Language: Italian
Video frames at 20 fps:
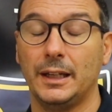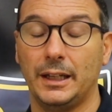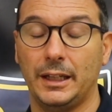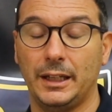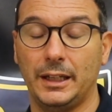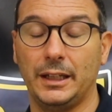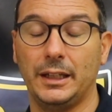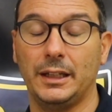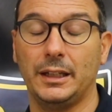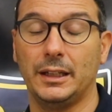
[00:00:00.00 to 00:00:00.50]

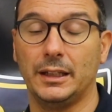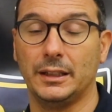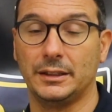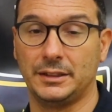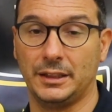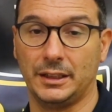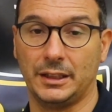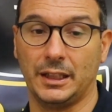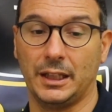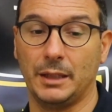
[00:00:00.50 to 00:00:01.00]
e
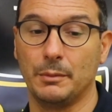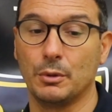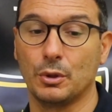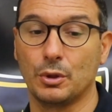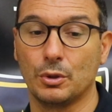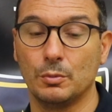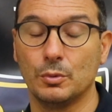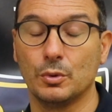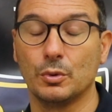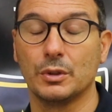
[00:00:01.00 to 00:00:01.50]
cercheremo
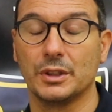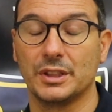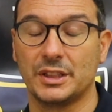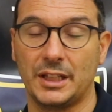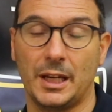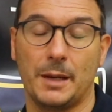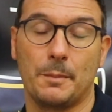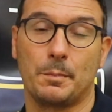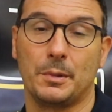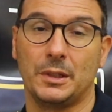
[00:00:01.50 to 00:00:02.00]
comunque
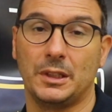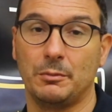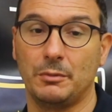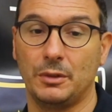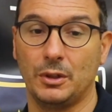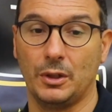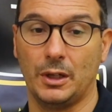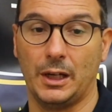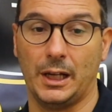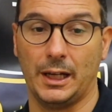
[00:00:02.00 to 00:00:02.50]
sempre di
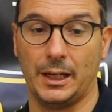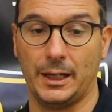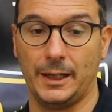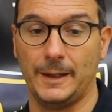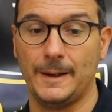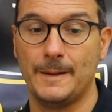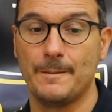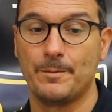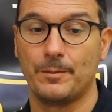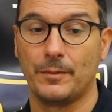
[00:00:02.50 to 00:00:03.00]

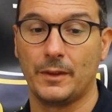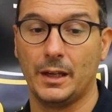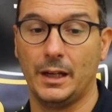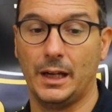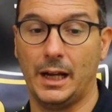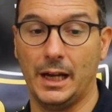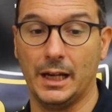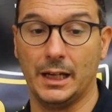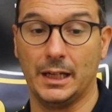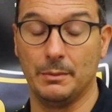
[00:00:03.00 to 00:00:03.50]
migliorare
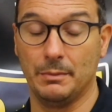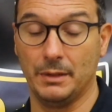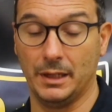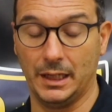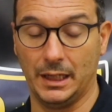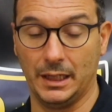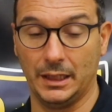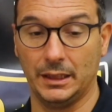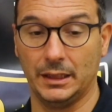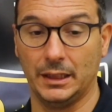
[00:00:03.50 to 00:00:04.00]
anche
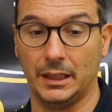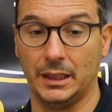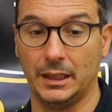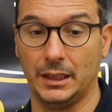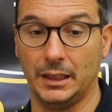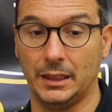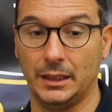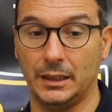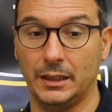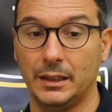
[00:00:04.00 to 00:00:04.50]
magari
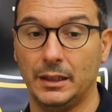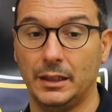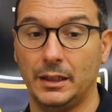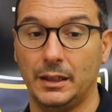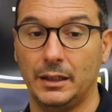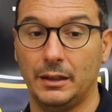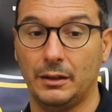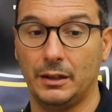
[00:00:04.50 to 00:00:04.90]
nelle,